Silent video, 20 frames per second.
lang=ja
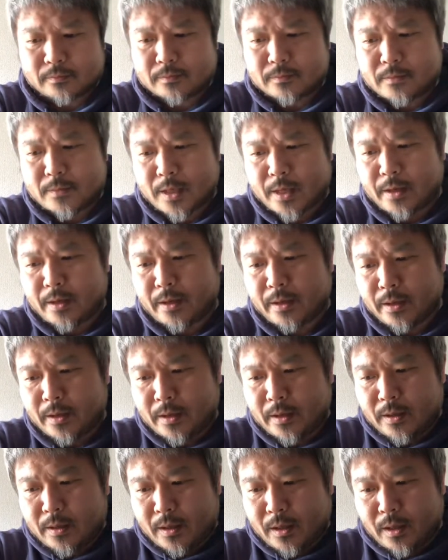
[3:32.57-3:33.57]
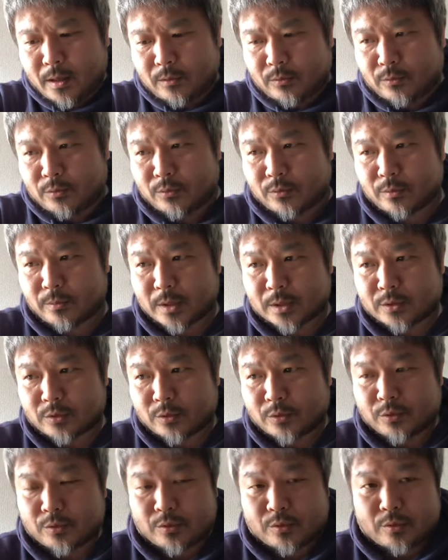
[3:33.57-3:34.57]
であのまあ、
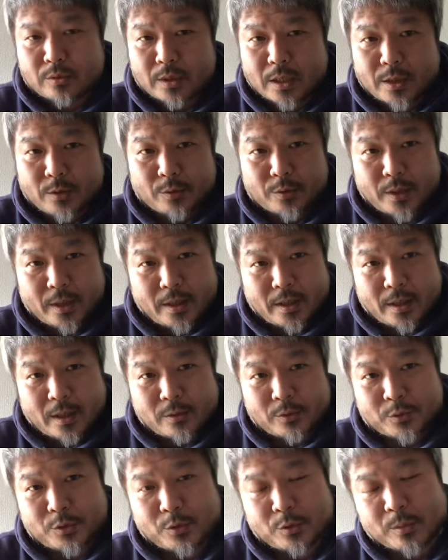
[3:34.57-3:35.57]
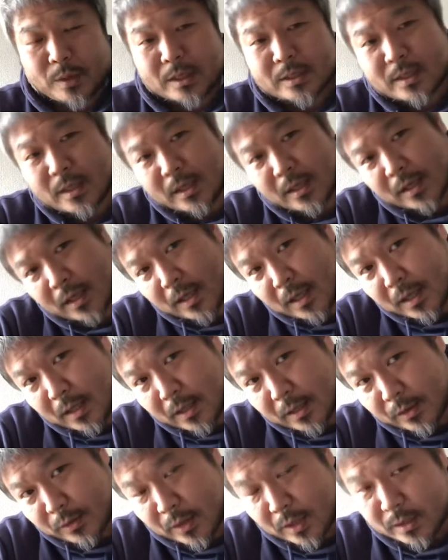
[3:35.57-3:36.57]
そういう内容であの今日も朝か
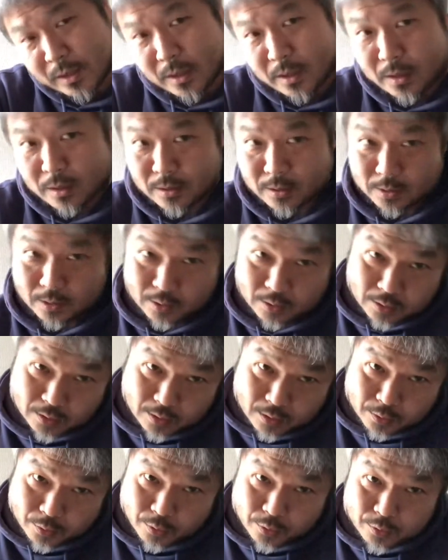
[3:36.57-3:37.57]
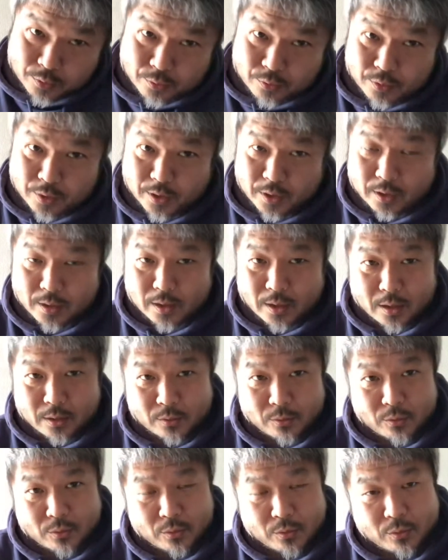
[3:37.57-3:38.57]
ら今日朝今日ゆっくりあ
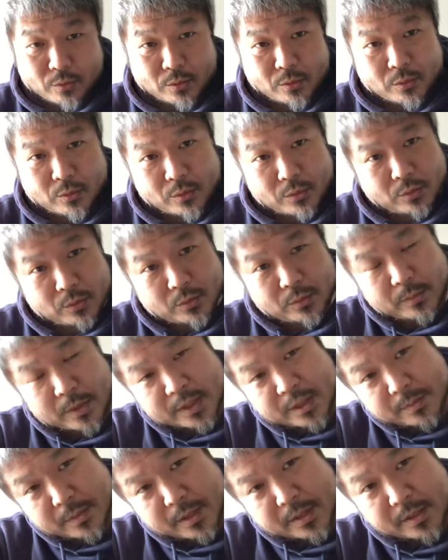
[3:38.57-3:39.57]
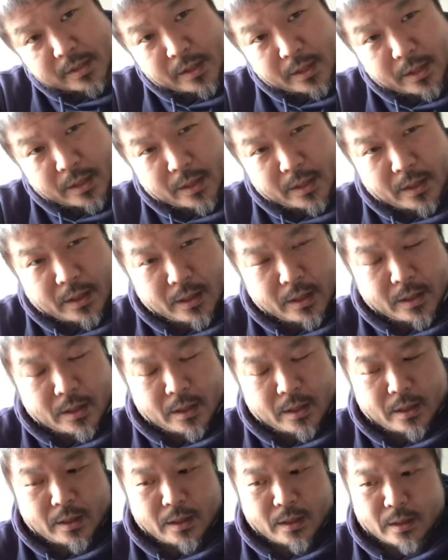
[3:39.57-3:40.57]
の、まあ、しまして、
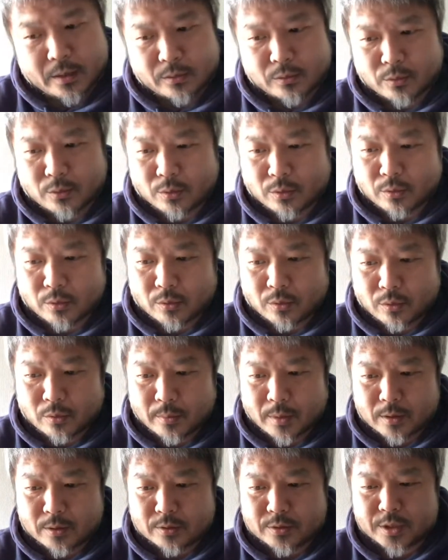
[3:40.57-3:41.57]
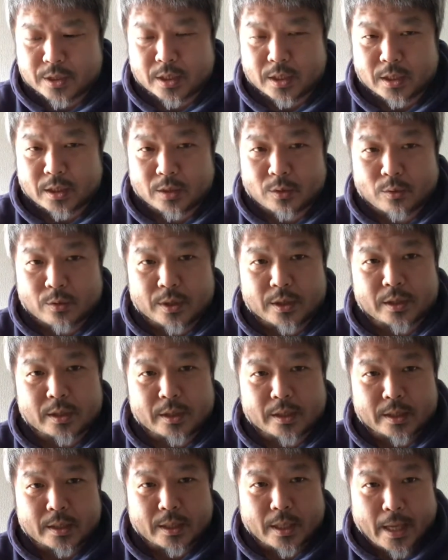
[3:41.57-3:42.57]
えーとまあ、9時に起き
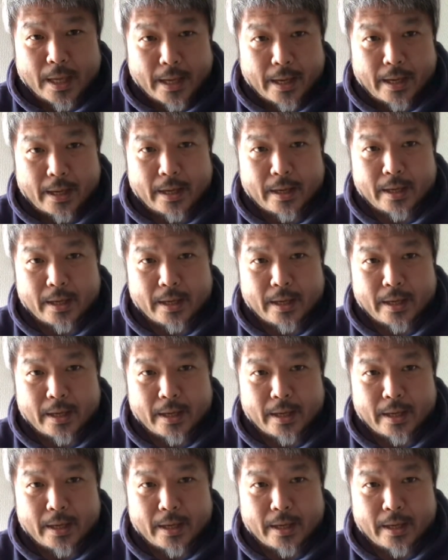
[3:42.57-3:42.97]
て、